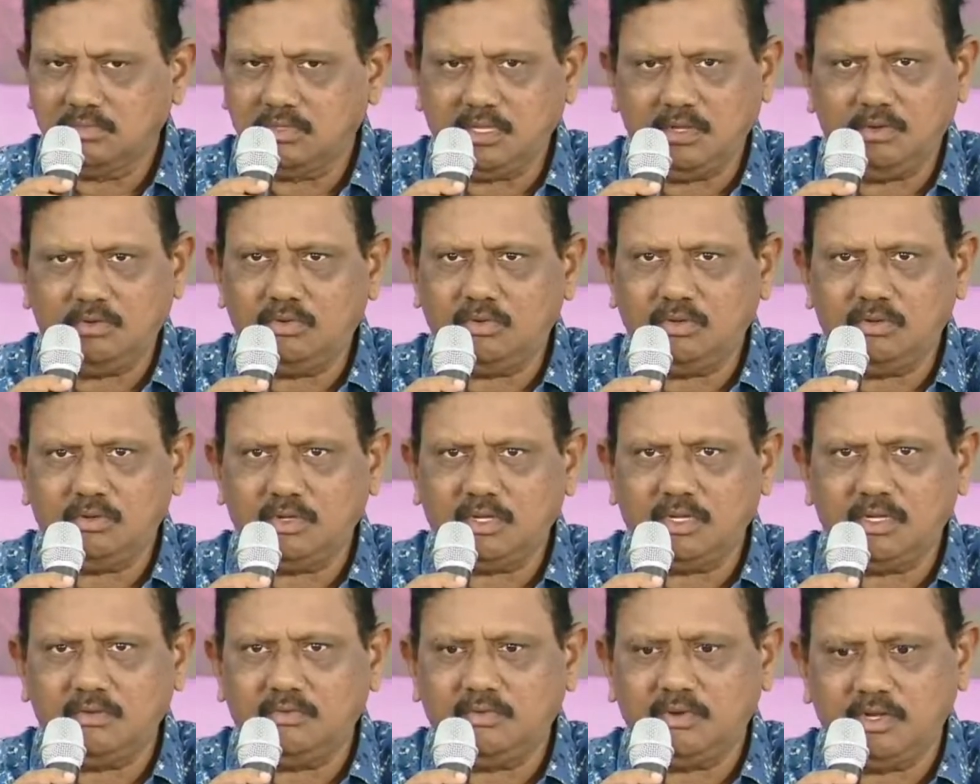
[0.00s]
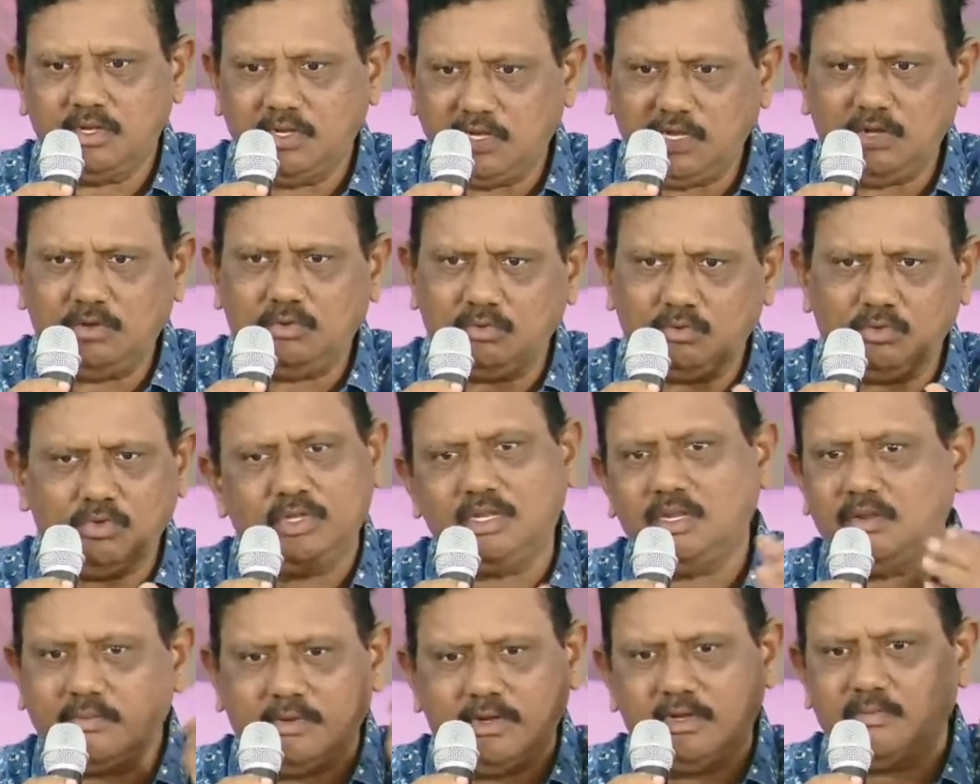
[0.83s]
దేవుడు అనేవాడు లేడు
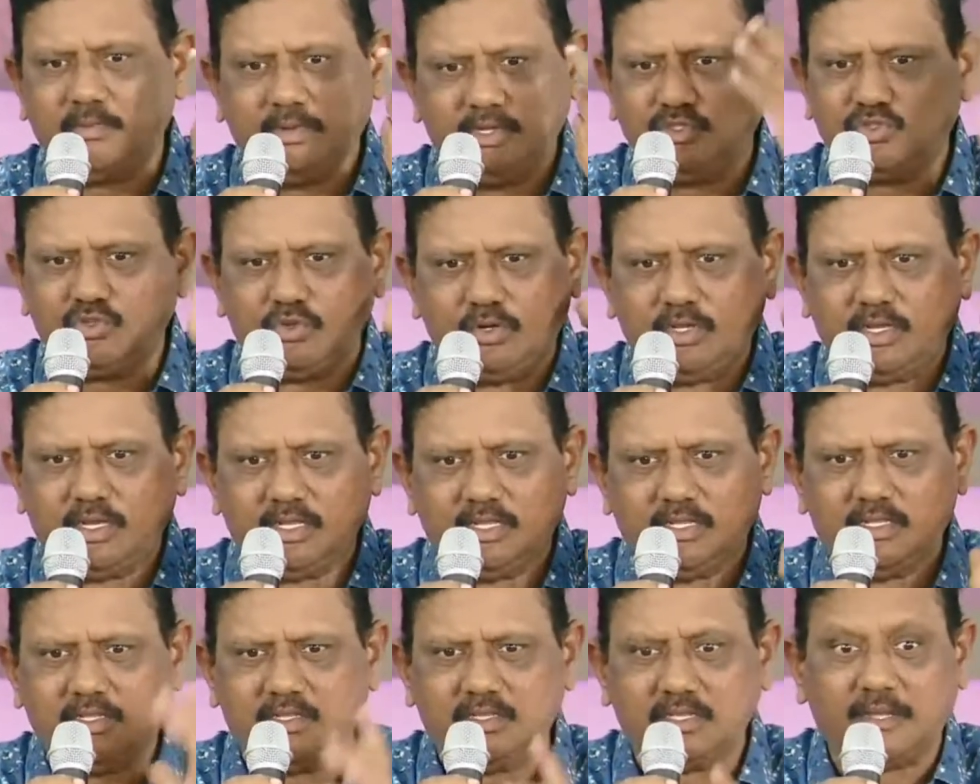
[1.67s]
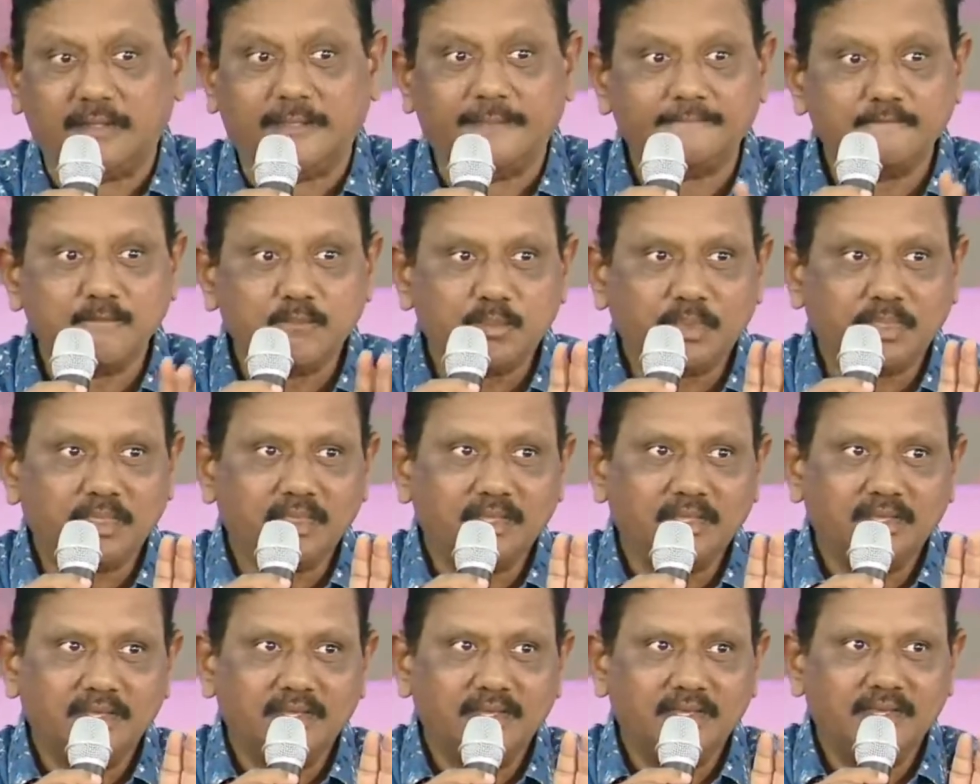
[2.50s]
ఉంటే వాడు మంచోడు కాదంతే
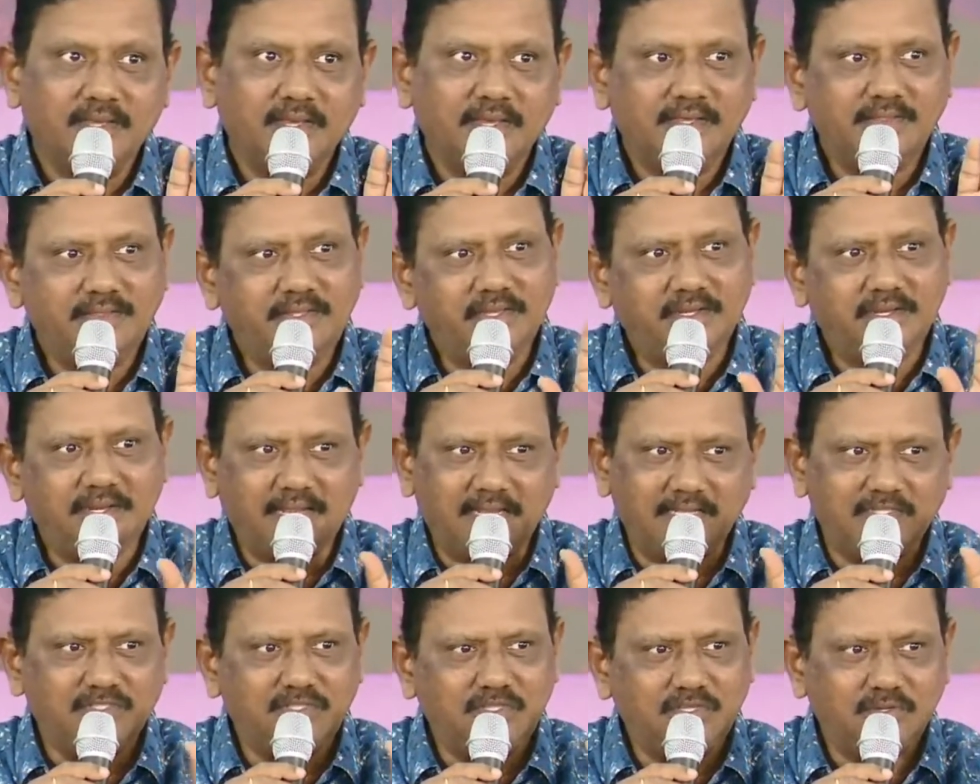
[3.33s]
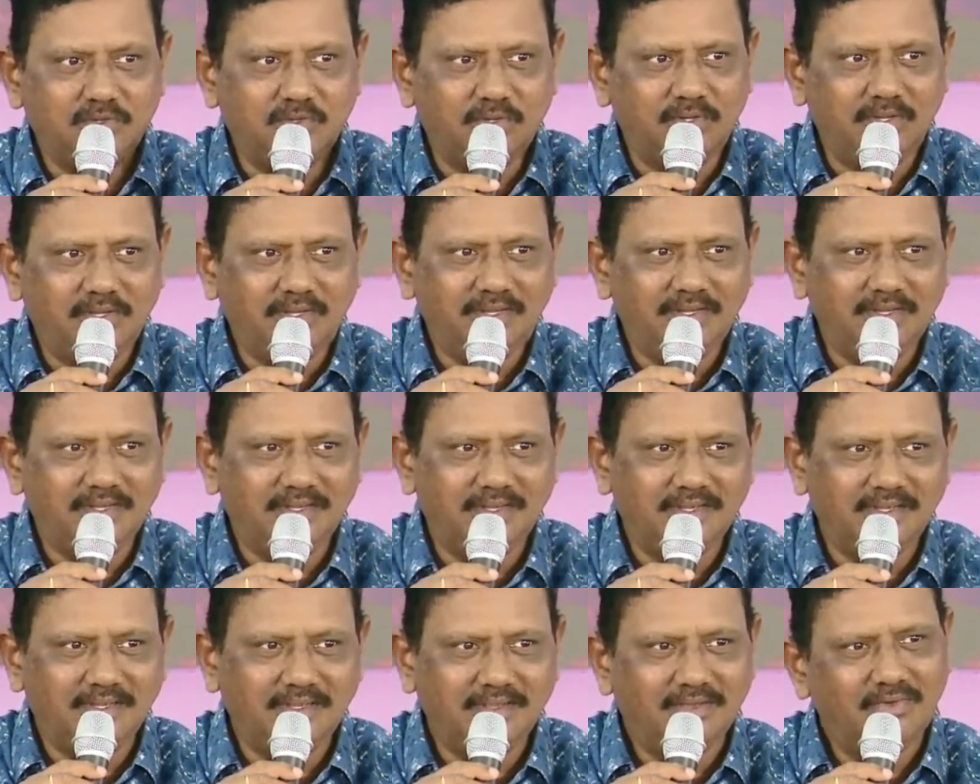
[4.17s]
ఇది నాస్తికుని
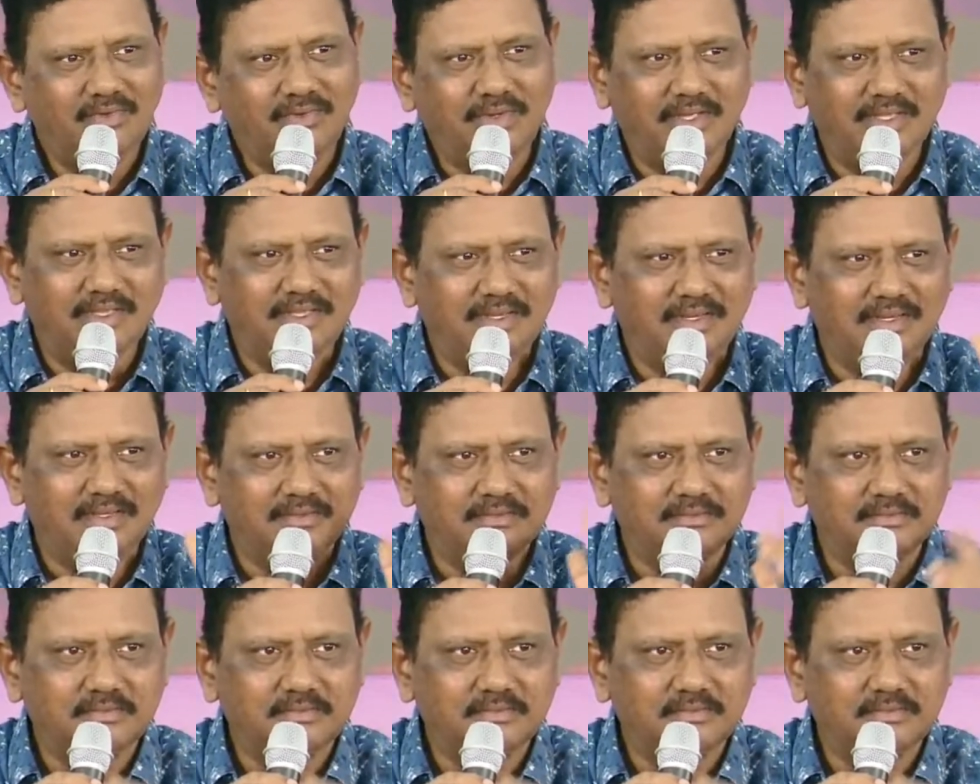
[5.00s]
వాదన